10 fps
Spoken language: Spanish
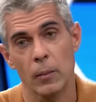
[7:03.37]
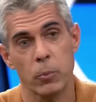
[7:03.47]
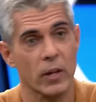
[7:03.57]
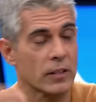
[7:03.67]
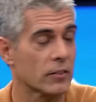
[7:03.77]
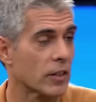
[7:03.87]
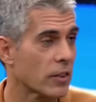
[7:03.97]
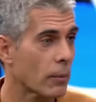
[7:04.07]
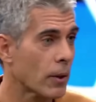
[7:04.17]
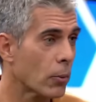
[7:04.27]
eh, porque te está
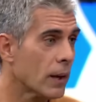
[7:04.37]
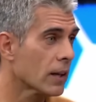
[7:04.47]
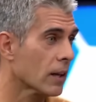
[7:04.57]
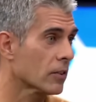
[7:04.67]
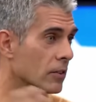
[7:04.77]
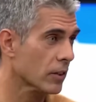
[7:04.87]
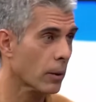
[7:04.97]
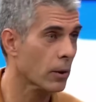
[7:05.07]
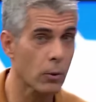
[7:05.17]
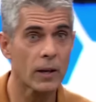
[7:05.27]
salvando Bellingham, se está
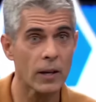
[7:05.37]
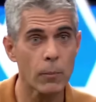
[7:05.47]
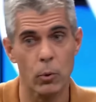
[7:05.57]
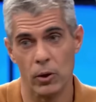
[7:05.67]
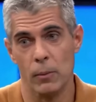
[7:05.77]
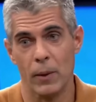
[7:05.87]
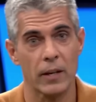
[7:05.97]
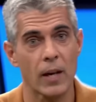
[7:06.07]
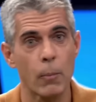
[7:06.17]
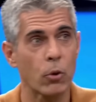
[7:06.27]
salvando Bellingham porque el
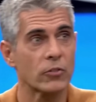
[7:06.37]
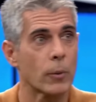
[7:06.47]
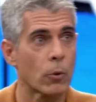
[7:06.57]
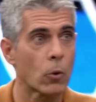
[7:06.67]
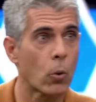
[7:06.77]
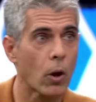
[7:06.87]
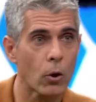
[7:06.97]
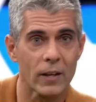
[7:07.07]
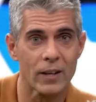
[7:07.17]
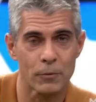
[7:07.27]
Madrid apuesta por un
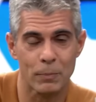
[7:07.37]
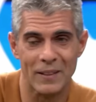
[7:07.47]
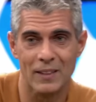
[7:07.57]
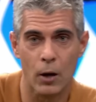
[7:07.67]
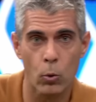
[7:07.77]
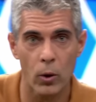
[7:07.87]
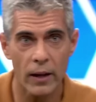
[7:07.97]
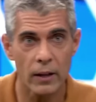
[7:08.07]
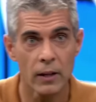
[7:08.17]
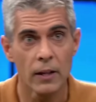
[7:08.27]
jugador
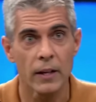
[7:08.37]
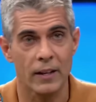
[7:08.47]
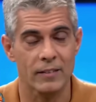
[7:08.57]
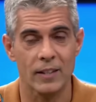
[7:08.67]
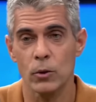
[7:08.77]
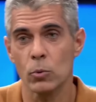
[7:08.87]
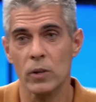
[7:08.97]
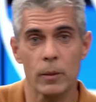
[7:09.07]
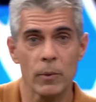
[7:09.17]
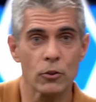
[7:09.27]
espectacular que está dando un
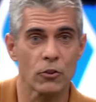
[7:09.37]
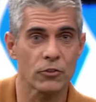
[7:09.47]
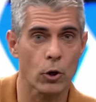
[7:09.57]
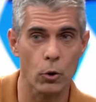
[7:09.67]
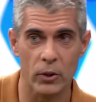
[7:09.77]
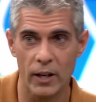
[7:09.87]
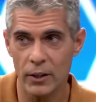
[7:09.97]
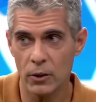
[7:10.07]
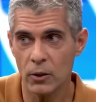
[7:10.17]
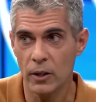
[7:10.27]
rendimiento
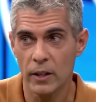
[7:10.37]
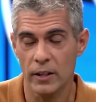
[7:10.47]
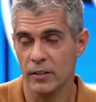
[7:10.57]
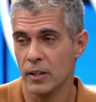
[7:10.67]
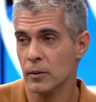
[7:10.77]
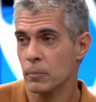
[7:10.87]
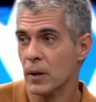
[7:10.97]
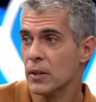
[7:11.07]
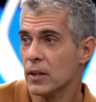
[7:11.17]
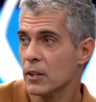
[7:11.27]
extraordinario y es que
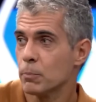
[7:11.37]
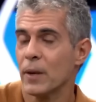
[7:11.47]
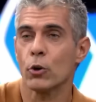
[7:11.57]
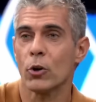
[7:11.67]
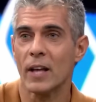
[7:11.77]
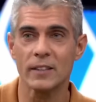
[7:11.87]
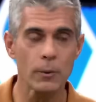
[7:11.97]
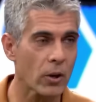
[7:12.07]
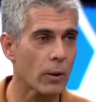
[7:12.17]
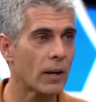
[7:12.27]
parece que es
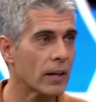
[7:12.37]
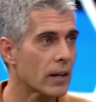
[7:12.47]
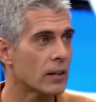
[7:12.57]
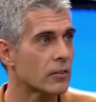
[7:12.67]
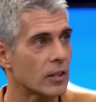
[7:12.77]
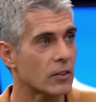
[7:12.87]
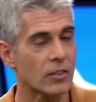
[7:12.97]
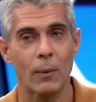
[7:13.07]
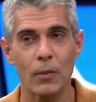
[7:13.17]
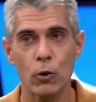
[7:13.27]
peyorativo que Bellingham esté
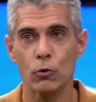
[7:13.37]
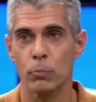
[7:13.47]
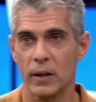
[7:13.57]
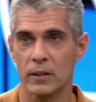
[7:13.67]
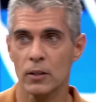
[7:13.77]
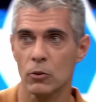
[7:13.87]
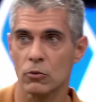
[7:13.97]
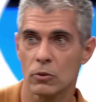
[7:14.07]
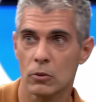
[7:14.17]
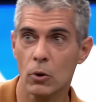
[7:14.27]
salvando los
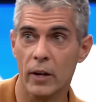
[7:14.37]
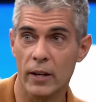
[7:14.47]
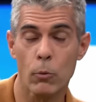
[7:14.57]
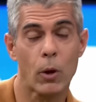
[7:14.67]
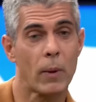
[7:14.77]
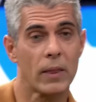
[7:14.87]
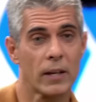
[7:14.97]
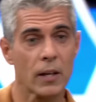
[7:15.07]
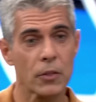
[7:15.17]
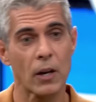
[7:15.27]
partidos. No, es que cuando
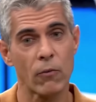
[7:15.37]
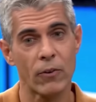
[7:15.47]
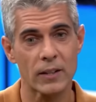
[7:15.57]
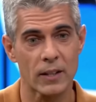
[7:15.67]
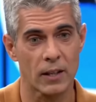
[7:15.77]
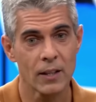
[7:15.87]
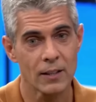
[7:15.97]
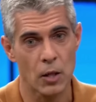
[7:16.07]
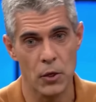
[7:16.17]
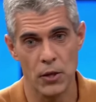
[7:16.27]
Madrid hace la oferta
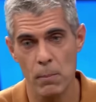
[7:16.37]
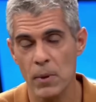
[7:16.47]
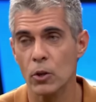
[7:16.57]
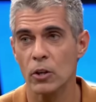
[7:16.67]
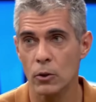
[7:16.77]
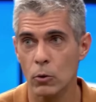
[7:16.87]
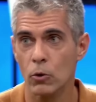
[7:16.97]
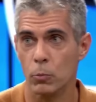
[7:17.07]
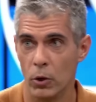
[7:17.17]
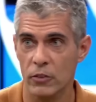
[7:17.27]
de 100 millones de
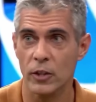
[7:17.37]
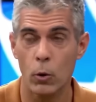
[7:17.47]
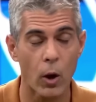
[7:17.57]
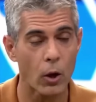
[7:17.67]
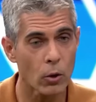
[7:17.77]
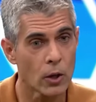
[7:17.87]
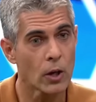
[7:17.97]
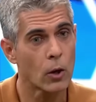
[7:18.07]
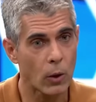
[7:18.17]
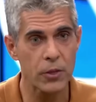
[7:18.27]
euros por, este jugador,
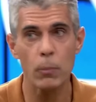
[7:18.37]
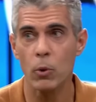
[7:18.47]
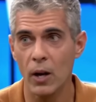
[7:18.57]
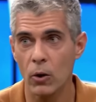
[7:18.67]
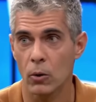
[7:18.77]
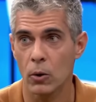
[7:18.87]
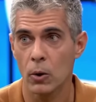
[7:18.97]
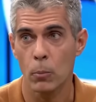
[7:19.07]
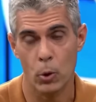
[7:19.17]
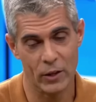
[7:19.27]
lo hace por algo
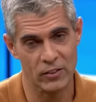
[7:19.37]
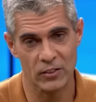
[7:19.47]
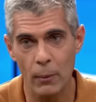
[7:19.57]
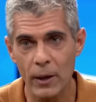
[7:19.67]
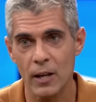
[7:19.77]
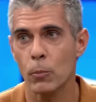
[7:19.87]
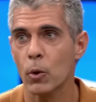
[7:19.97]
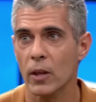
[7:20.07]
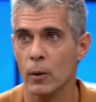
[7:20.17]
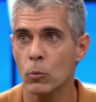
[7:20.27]
porque sabe que le
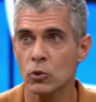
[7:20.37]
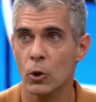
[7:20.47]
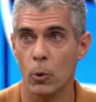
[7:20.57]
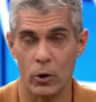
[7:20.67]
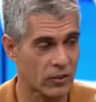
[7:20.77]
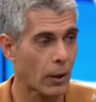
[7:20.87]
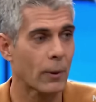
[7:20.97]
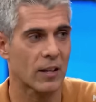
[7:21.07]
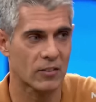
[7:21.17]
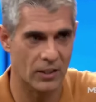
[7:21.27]
puede dar mucho, porque
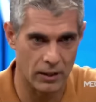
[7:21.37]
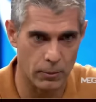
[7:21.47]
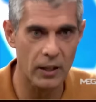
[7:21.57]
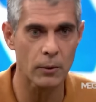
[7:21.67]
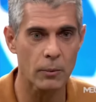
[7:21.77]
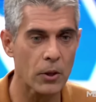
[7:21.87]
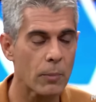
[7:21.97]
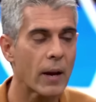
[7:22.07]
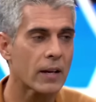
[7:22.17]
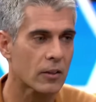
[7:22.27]
sabe que se le va a ir
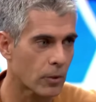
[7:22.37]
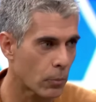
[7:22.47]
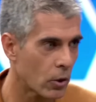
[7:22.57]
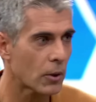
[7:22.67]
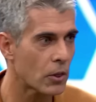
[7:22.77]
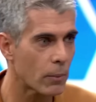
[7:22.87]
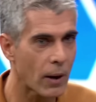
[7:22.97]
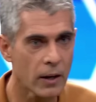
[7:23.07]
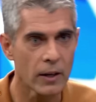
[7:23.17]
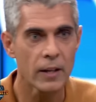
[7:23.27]
Benzema y que se puede ir
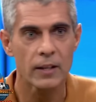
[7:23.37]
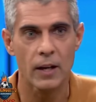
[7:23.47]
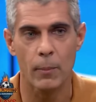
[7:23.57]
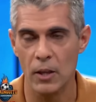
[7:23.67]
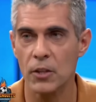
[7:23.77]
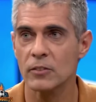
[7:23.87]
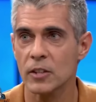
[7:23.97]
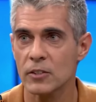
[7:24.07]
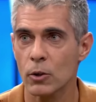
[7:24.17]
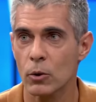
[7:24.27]
Benzema, y aparece
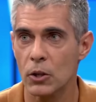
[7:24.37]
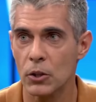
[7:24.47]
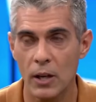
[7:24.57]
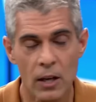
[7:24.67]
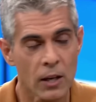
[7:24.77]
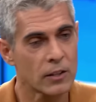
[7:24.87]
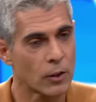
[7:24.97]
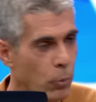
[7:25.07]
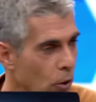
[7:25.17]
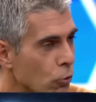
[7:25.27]
este chico en el escena
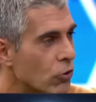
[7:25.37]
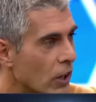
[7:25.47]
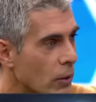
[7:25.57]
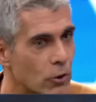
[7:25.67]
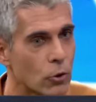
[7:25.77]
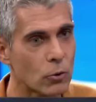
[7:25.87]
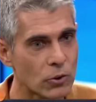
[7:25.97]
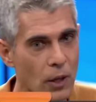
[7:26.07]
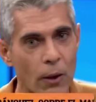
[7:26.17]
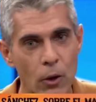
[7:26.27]
después de un seguimiento y de
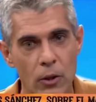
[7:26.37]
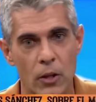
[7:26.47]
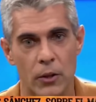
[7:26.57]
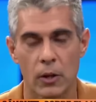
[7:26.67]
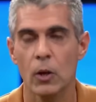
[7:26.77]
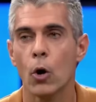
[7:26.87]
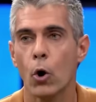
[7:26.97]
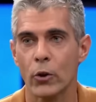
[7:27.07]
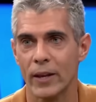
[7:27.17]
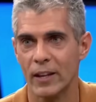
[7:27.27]
un trabajo de decir,
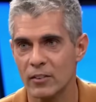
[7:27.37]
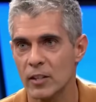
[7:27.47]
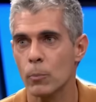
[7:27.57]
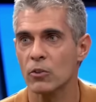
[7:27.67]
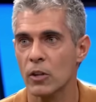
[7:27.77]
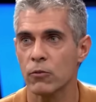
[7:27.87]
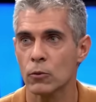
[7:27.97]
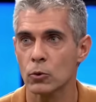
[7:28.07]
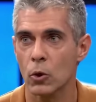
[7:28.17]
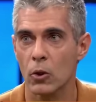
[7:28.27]
oye, este puede ser el
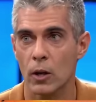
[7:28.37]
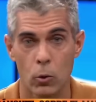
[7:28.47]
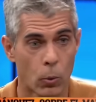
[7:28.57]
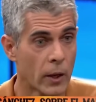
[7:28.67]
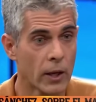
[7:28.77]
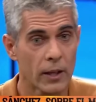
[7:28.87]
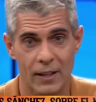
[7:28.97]
futuro del club.